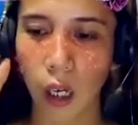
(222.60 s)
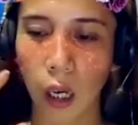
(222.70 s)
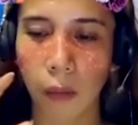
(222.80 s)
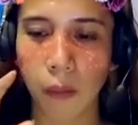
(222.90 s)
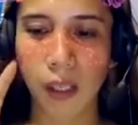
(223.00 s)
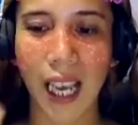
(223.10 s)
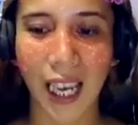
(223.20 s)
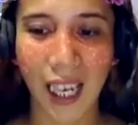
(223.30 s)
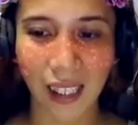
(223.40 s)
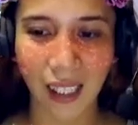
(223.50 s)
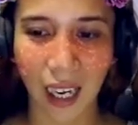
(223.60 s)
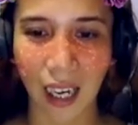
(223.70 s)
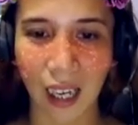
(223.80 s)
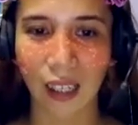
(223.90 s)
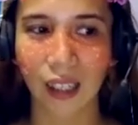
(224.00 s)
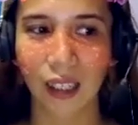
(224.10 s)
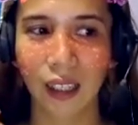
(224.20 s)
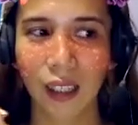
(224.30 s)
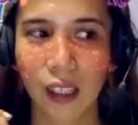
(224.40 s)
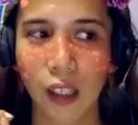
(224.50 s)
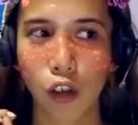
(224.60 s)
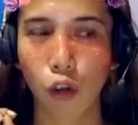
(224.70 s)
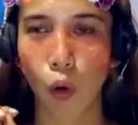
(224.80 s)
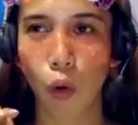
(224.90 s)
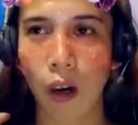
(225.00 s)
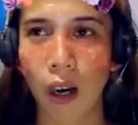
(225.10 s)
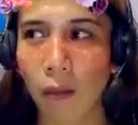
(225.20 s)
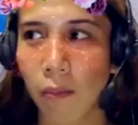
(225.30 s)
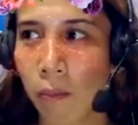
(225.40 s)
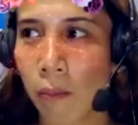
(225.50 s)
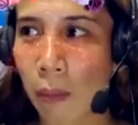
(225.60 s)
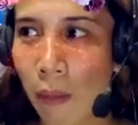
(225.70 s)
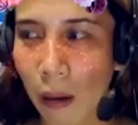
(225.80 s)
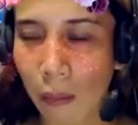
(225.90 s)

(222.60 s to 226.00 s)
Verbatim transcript: um, silent ka, so may,